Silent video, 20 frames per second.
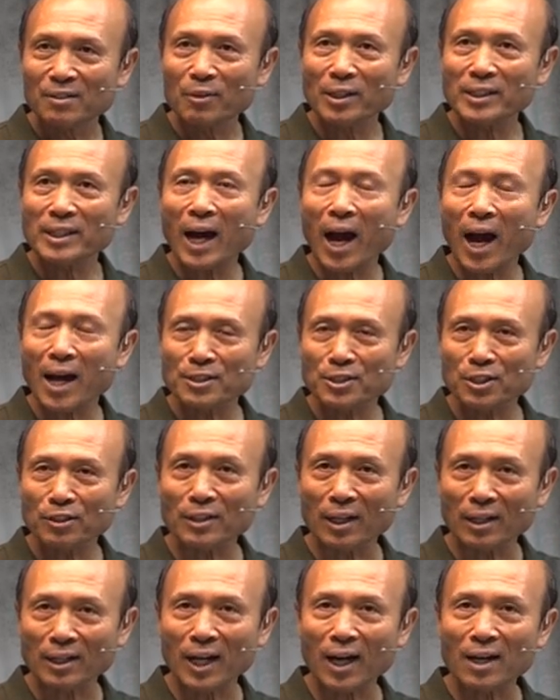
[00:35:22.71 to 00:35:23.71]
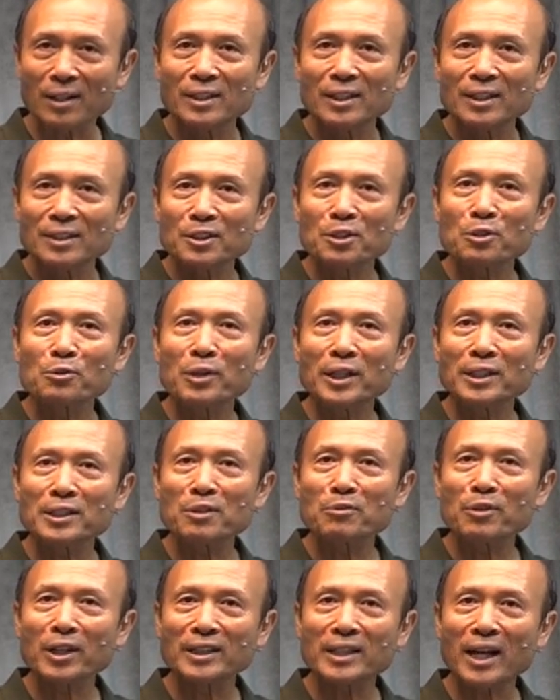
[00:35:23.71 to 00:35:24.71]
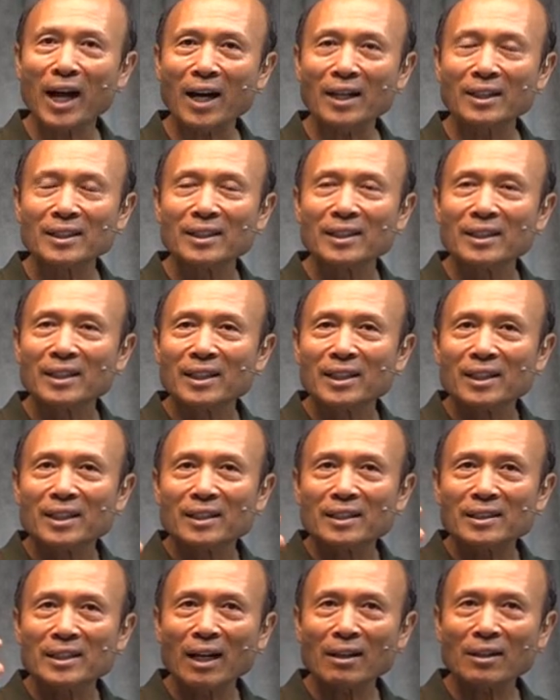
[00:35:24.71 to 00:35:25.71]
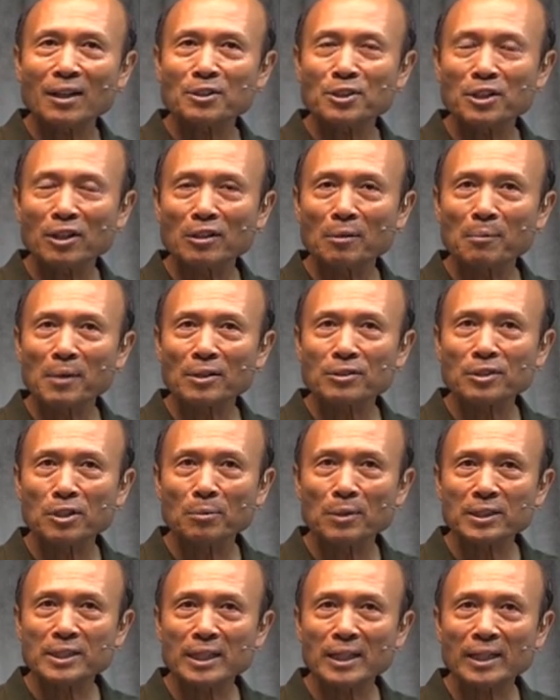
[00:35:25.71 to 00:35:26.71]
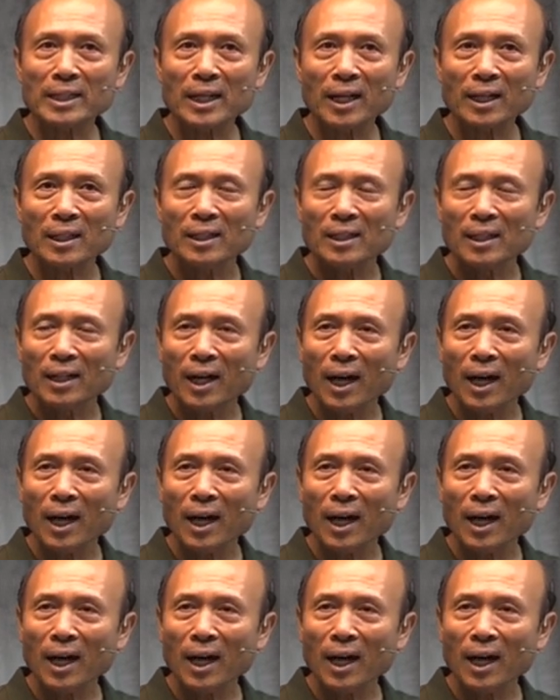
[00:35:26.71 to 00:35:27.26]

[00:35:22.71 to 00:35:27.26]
为他安守祷告，就问一问他，祷告时候有没有什么经历啊？